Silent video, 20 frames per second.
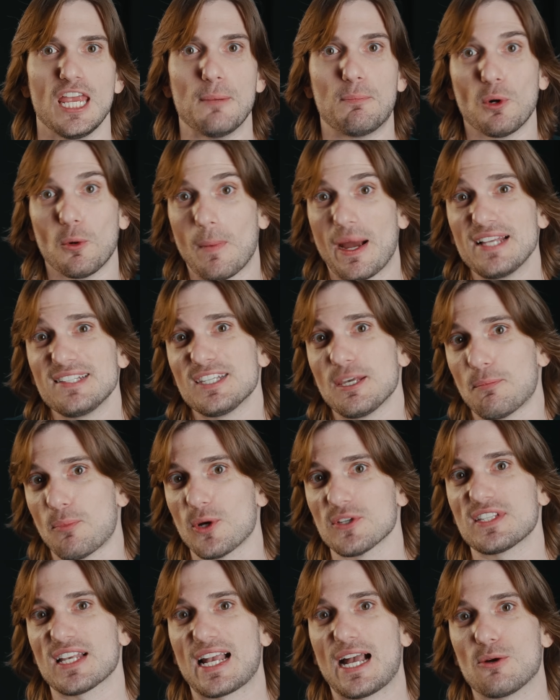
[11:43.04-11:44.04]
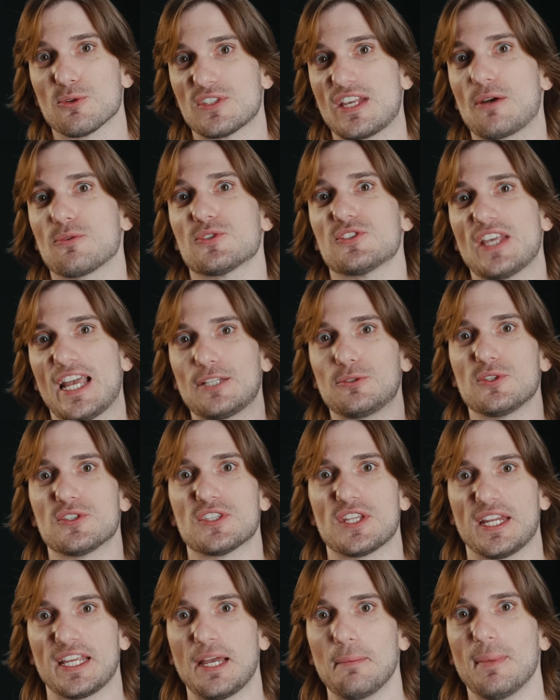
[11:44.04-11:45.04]
E por mais que possa causar um certo
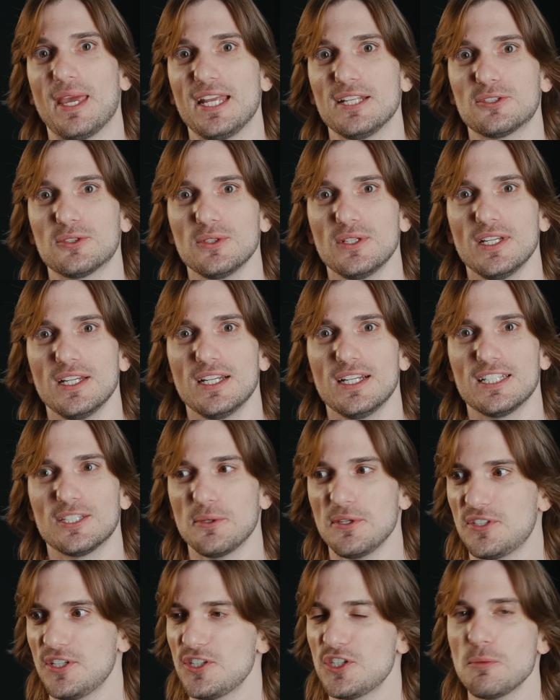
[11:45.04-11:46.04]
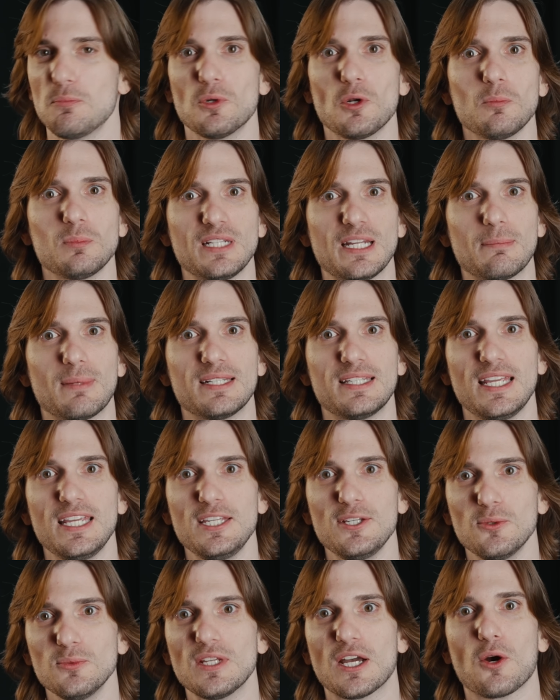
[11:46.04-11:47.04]
estranhamento, não existe problema
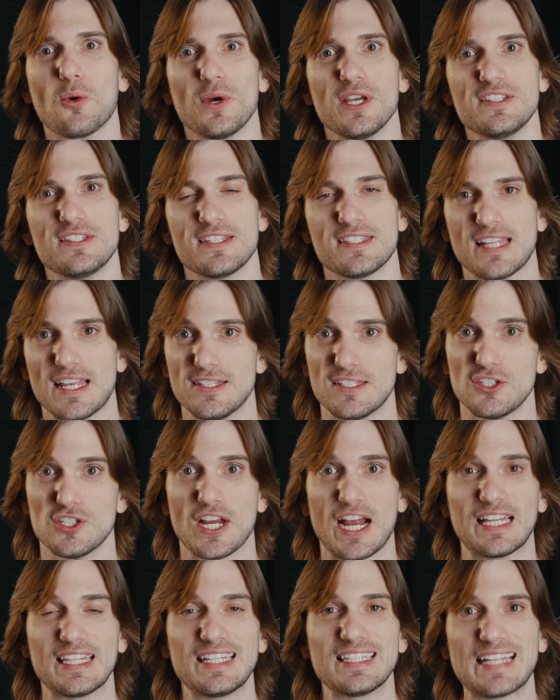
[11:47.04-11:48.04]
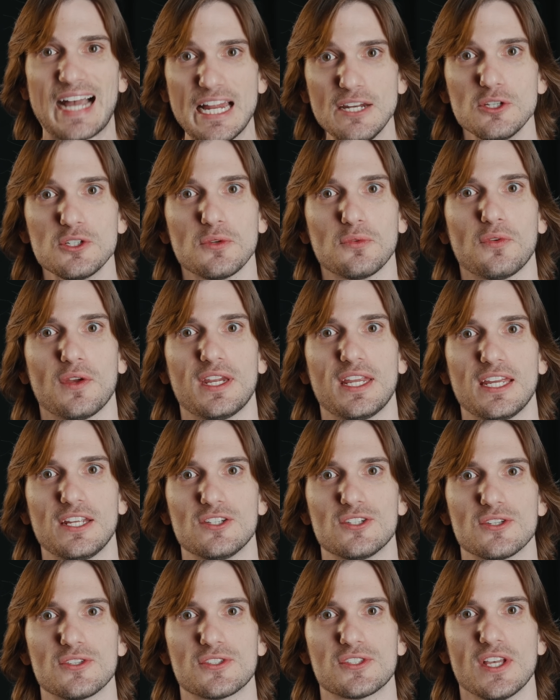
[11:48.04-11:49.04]
nenhum na coexistência de calendários
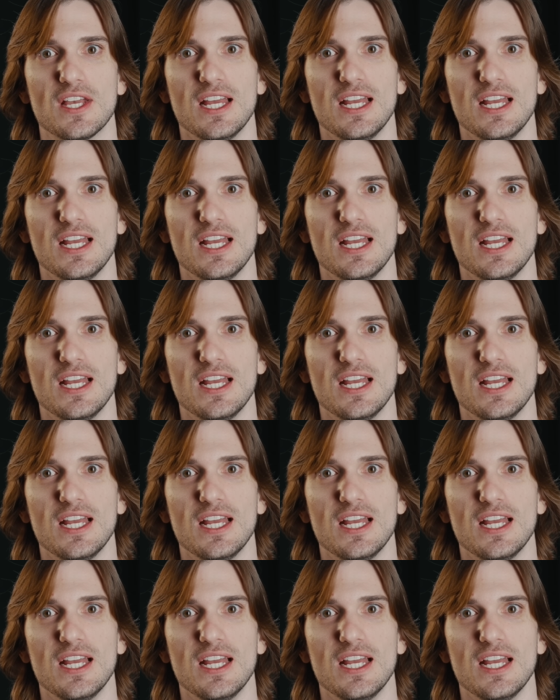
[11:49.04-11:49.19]
diferentes.